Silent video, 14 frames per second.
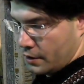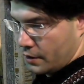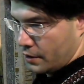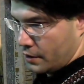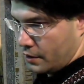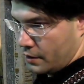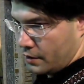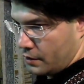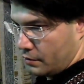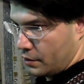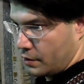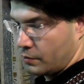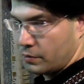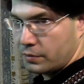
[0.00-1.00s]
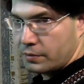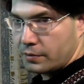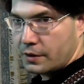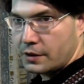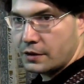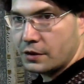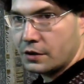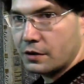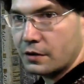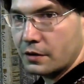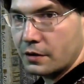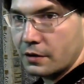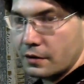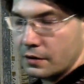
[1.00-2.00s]
ну, там есть
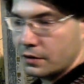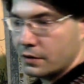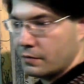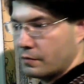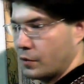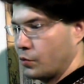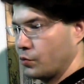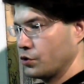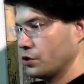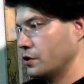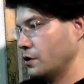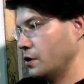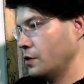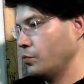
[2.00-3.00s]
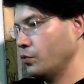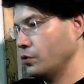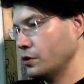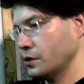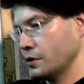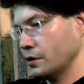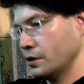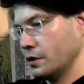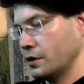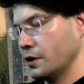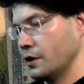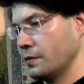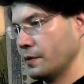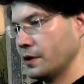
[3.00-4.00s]
по-моему, четыре гипотезы, и
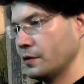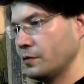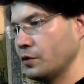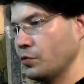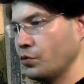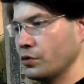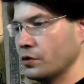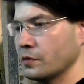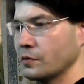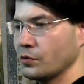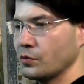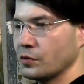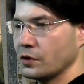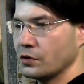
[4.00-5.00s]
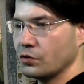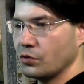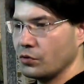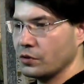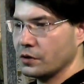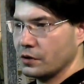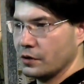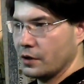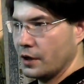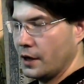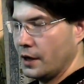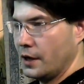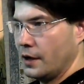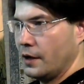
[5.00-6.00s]
да, и по этим гипотезам, собственно, строится
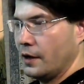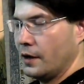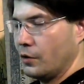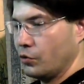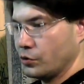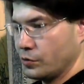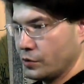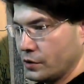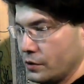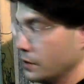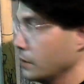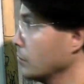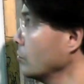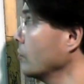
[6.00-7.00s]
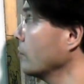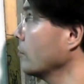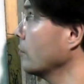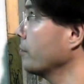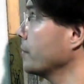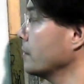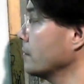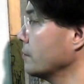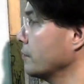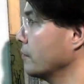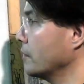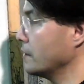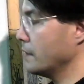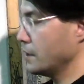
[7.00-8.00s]
космос. Ну, пер,
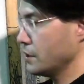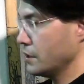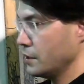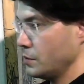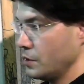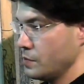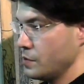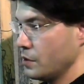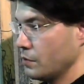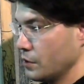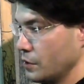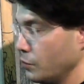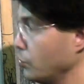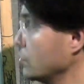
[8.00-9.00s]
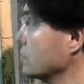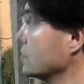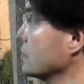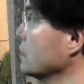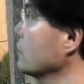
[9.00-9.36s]
важна именно первая гипотеза, где